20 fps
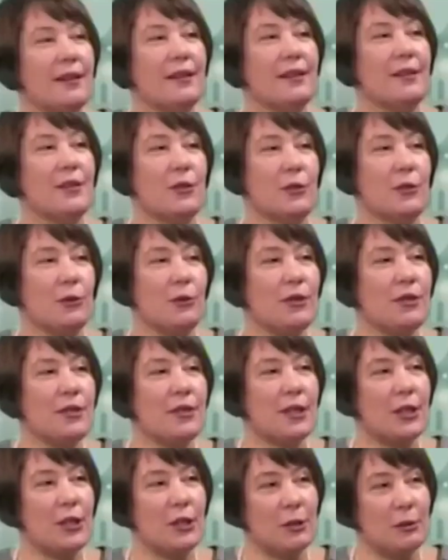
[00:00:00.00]
строить
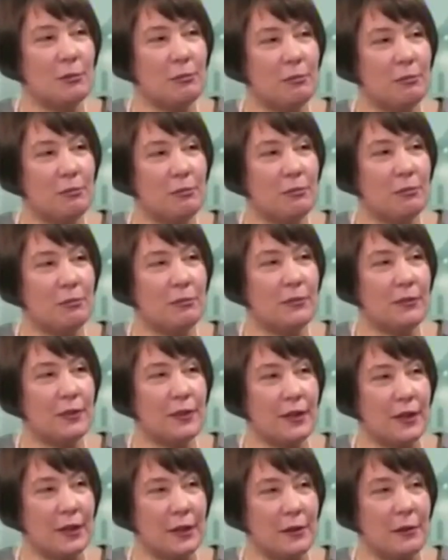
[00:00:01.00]
скит
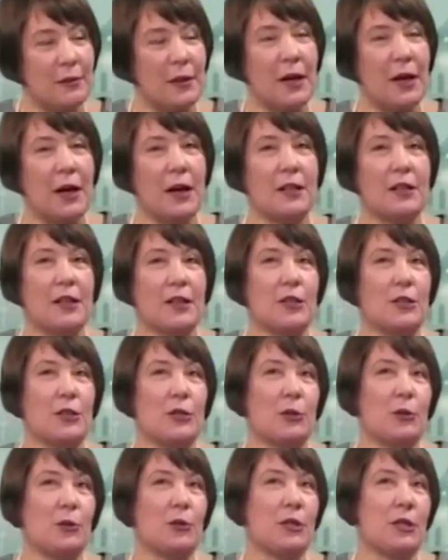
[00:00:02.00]
да, надо
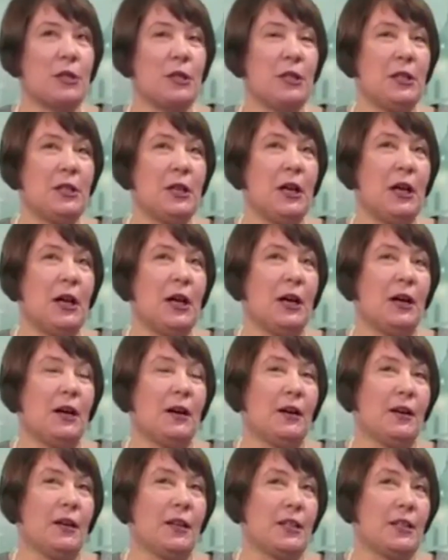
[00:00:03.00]
строить скит.
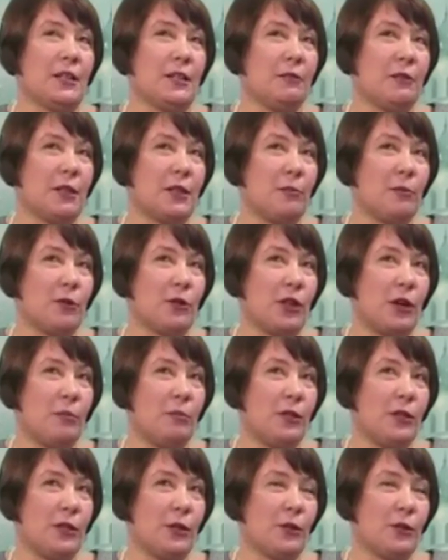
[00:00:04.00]
А, если говорить немножко
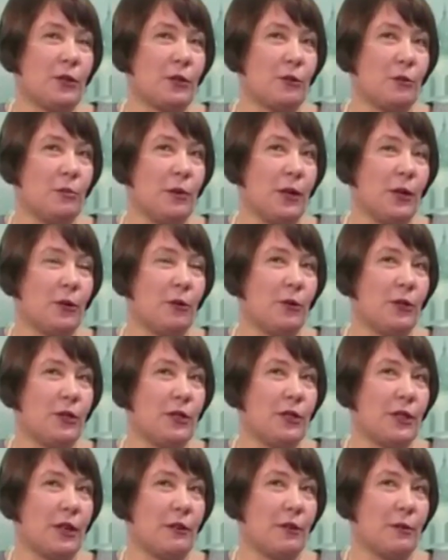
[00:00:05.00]
об этой судьбе иконы
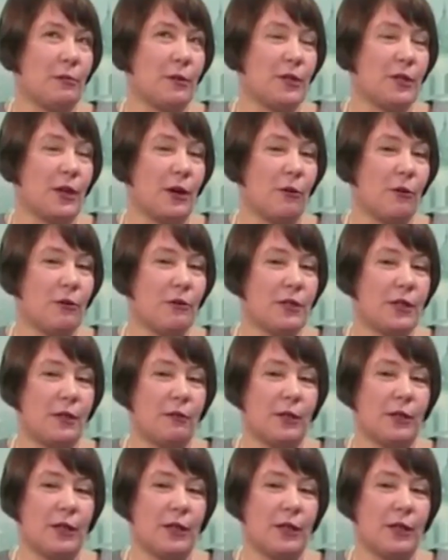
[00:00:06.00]
Серафима Саровского,